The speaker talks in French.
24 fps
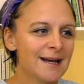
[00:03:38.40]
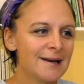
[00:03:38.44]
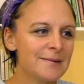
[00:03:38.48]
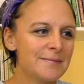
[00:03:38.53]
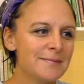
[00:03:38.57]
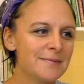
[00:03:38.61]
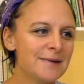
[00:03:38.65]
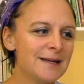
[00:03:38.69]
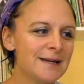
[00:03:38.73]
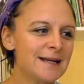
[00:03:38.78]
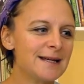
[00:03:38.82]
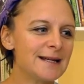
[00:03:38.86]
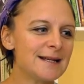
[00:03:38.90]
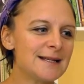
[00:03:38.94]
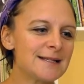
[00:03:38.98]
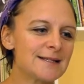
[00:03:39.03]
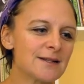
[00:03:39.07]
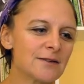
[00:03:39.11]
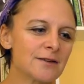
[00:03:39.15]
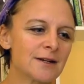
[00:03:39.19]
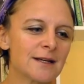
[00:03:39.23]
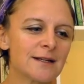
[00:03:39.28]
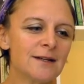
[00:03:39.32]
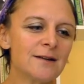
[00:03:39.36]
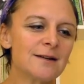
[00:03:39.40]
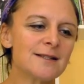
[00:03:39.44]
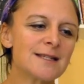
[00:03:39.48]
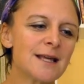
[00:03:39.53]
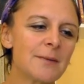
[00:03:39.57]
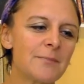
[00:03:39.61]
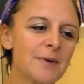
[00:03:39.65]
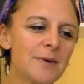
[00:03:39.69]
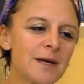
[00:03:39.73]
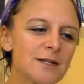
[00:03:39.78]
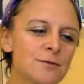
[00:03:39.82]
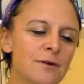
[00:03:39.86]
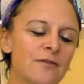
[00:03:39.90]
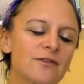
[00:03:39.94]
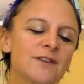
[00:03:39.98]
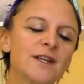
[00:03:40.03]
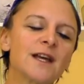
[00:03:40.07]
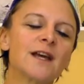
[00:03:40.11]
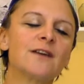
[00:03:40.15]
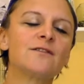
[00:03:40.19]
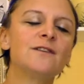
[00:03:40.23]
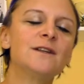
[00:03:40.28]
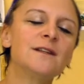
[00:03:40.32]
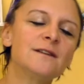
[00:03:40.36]
mais les enquêteurs s'aperçoivent
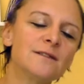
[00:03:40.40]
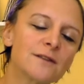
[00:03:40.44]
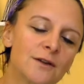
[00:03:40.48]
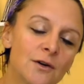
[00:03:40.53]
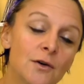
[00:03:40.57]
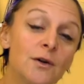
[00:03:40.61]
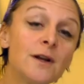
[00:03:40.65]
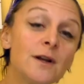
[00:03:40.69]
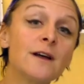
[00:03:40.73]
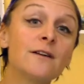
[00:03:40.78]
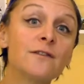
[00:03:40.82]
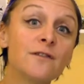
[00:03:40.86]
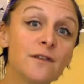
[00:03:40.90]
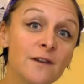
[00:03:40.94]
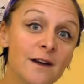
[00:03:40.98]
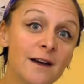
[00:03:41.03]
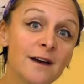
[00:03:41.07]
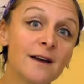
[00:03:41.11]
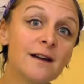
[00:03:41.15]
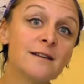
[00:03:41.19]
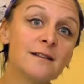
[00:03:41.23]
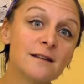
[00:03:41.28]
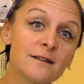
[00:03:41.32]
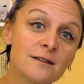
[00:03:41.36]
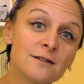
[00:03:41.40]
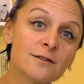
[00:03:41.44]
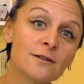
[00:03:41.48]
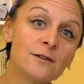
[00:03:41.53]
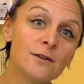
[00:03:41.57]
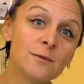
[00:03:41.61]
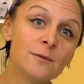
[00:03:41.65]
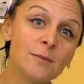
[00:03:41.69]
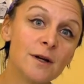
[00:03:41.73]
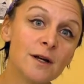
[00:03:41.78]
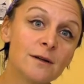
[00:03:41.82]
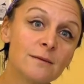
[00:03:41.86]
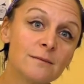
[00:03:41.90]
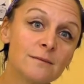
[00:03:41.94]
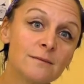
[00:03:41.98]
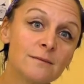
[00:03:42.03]
très vite que l'affaire est insoluble.